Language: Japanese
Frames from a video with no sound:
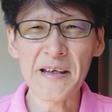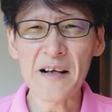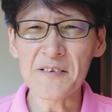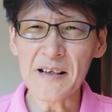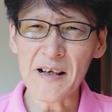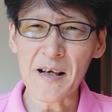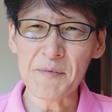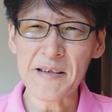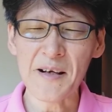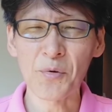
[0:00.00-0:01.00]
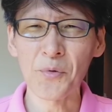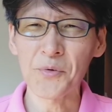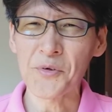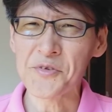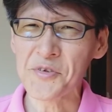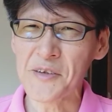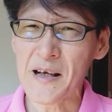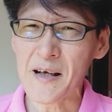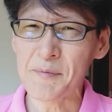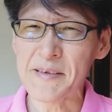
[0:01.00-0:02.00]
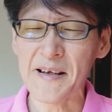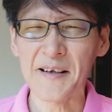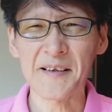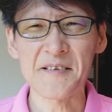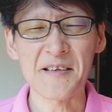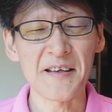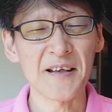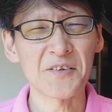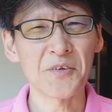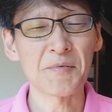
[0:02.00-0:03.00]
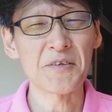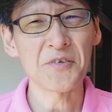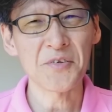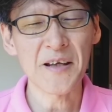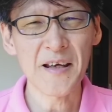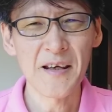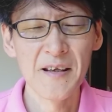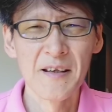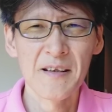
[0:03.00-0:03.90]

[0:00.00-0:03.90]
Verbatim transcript: やるなーみたいな、報道するなーみたいな形でやっておりますよね。